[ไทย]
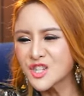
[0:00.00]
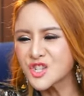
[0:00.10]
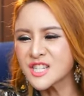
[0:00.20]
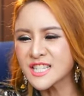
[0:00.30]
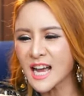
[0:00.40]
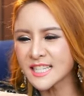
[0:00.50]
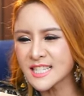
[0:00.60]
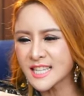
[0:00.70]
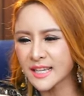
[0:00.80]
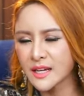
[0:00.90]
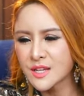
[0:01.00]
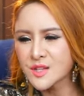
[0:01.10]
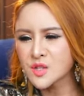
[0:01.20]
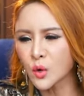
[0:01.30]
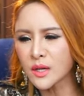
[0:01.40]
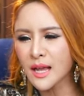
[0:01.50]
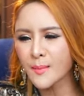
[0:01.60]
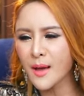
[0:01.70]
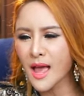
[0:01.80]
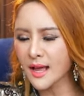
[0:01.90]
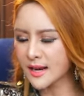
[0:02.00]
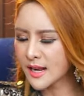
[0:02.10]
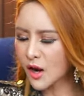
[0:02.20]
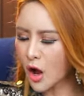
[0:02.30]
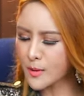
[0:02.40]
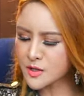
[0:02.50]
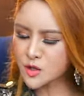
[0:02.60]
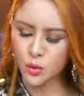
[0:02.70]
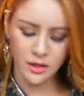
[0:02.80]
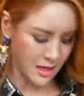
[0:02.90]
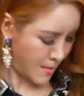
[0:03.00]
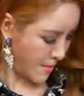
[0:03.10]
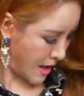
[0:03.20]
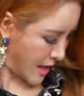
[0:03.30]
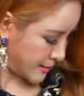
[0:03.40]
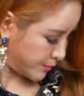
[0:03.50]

ชื่นใจจริงๆสุดเลยแม่นีรอบอกสุดเลยแม่